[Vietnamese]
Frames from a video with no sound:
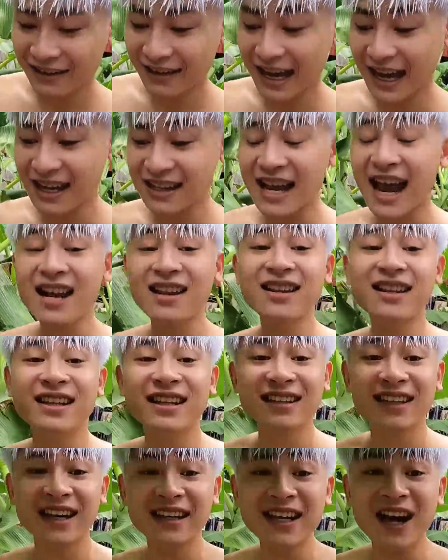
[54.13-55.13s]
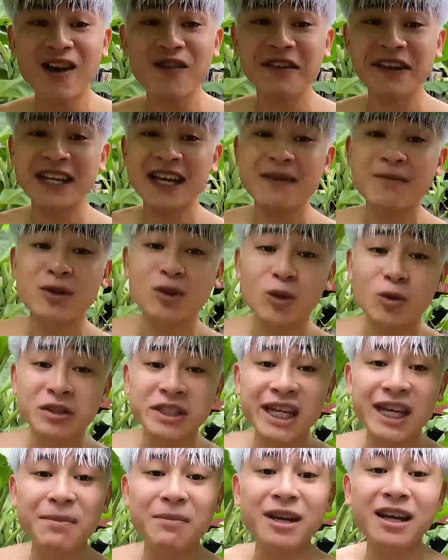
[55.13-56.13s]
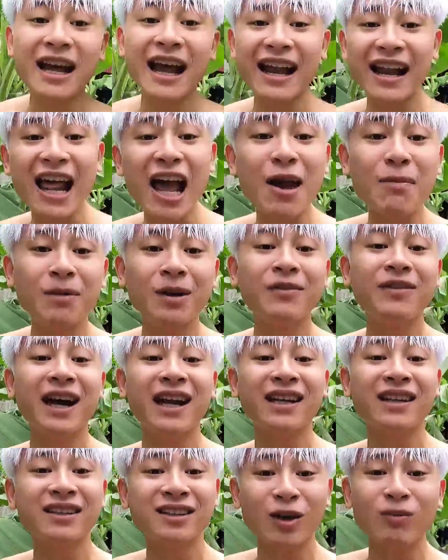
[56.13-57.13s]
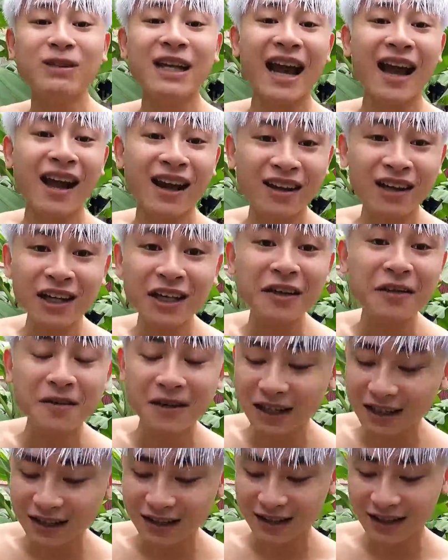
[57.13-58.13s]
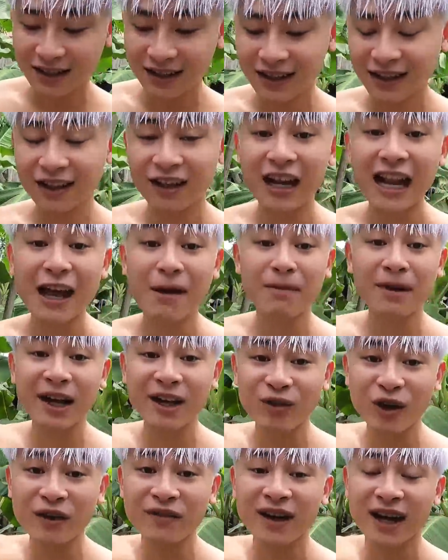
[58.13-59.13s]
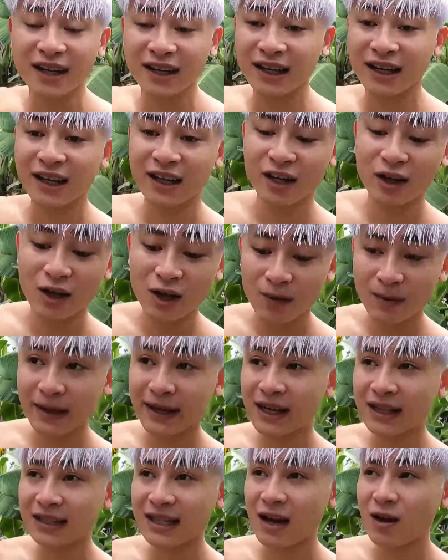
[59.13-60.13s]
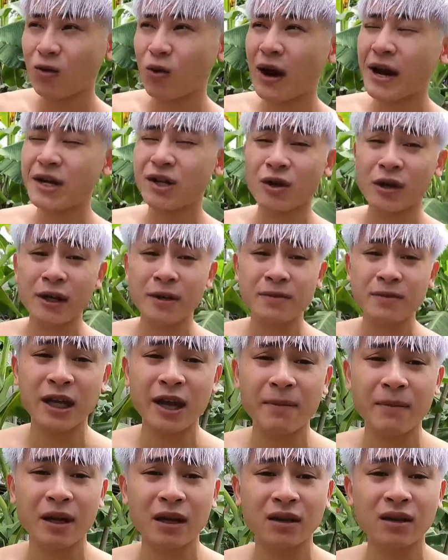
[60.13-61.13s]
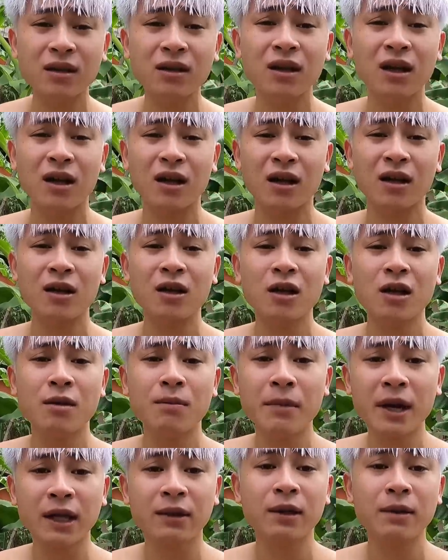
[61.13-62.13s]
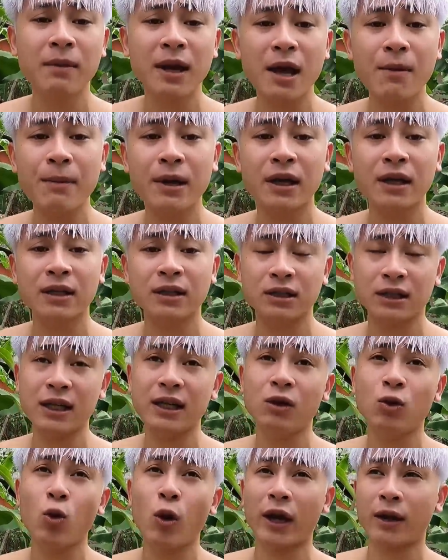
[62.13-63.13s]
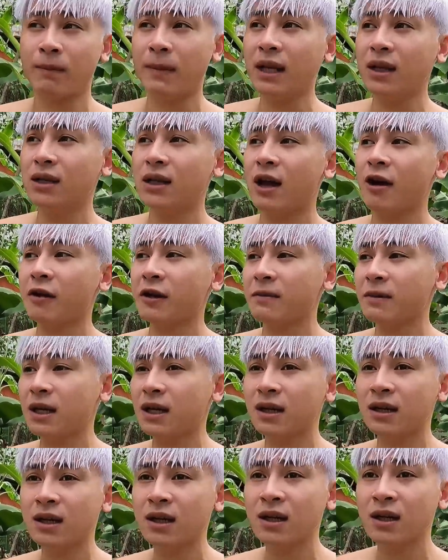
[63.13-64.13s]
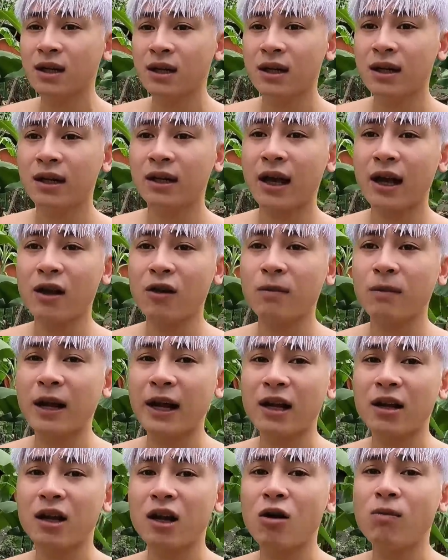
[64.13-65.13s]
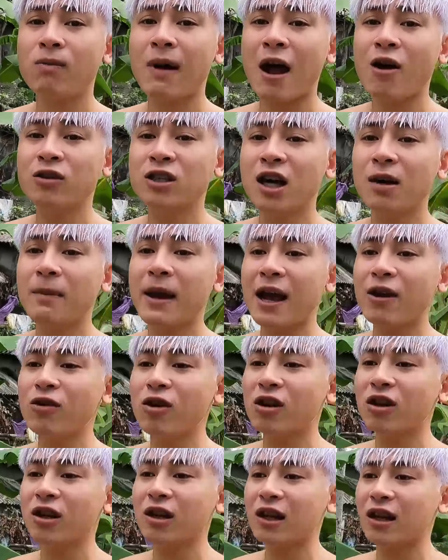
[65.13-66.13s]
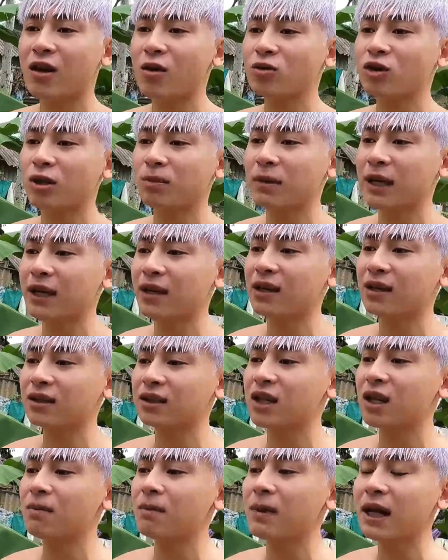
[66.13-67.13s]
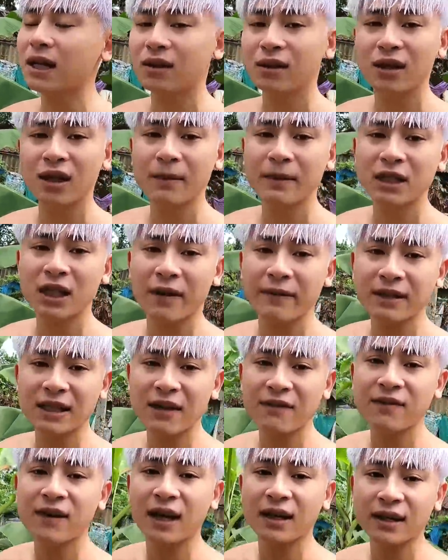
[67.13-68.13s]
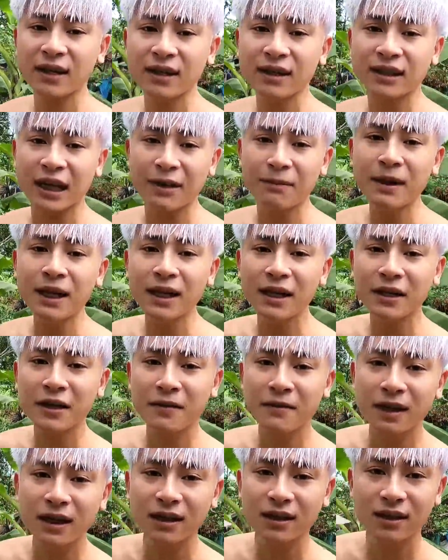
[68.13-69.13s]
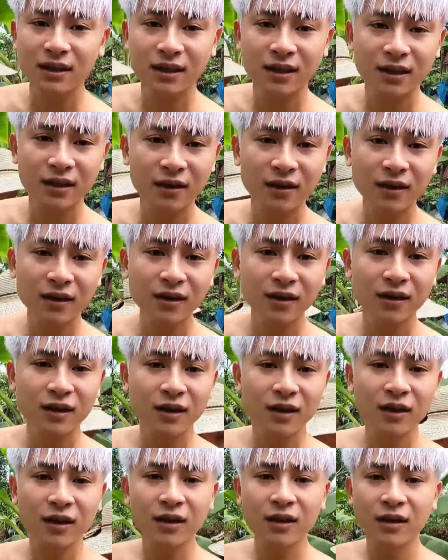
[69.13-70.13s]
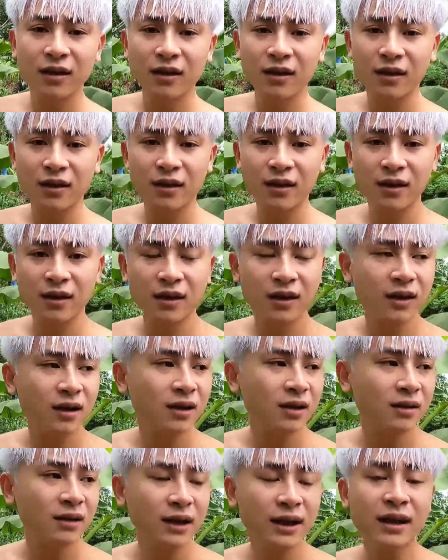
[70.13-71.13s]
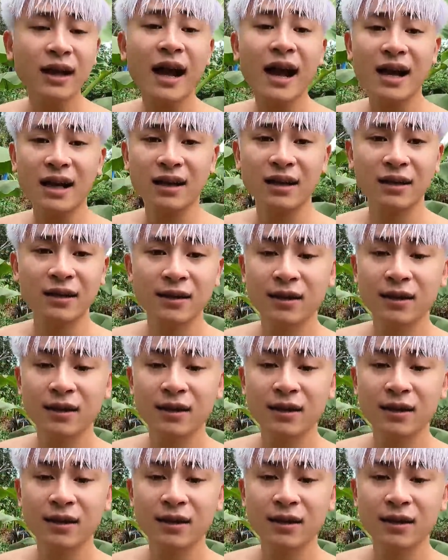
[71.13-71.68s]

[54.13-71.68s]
À, nhát nữa thì giới thiệu với anh em một tổ chim nó lại làm ở vườn trong nhà nữa anh em ạ. Nó làm ngay ngoài vườn này. Hôm nay là ra quay cho xem, mà tức là mình với mẹ mình sẽ đi thu hoạch mít như nào anh em nhé. Tại hôm nay là không báo trước mẹ đúng không, nên là không chuẩn bị được trước mít, nên bây giờ phải ra vườn để đi cháy mít anh em ạ. Đó. Lấy thang.